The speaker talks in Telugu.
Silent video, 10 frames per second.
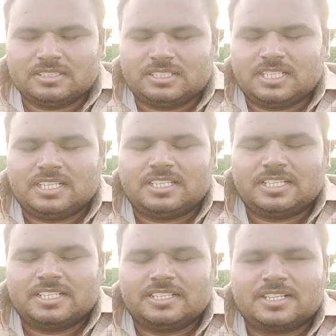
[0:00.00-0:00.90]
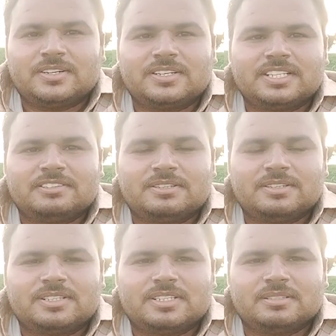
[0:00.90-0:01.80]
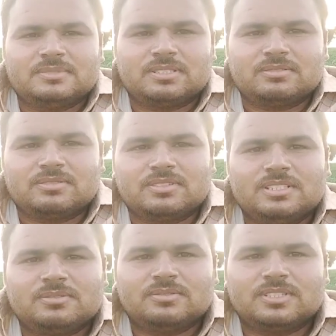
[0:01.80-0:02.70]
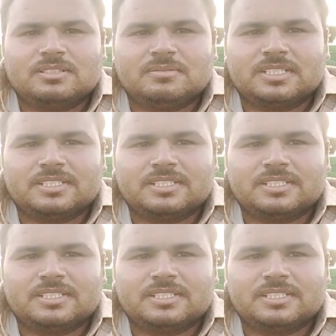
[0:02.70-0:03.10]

చాలా అడిగినారు కాబట్టి ఈ వీడియో తీయడం జరుగుతుంది ఉంటాను మరి